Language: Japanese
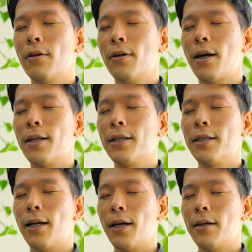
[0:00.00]
感じ
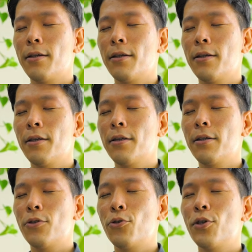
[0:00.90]
たら
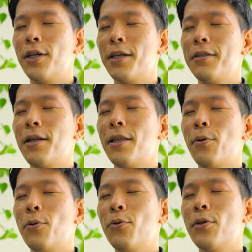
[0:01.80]
注意がずれた
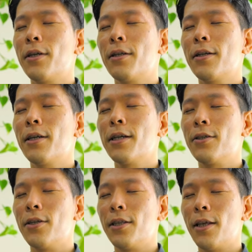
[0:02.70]
ことに気
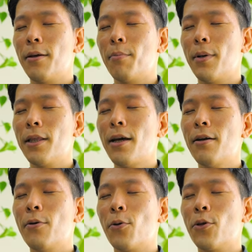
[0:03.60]
づいてまた
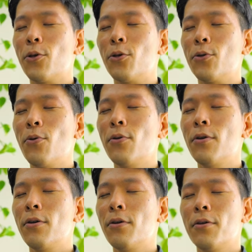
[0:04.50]
呼吸を
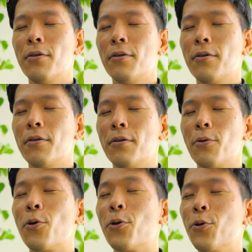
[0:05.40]

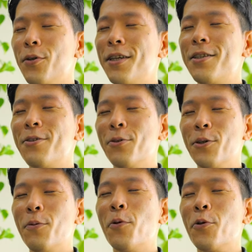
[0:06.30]
呼吸に注
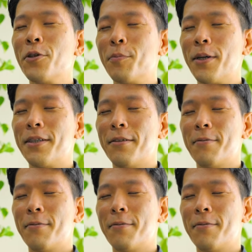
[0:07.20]
意を戻します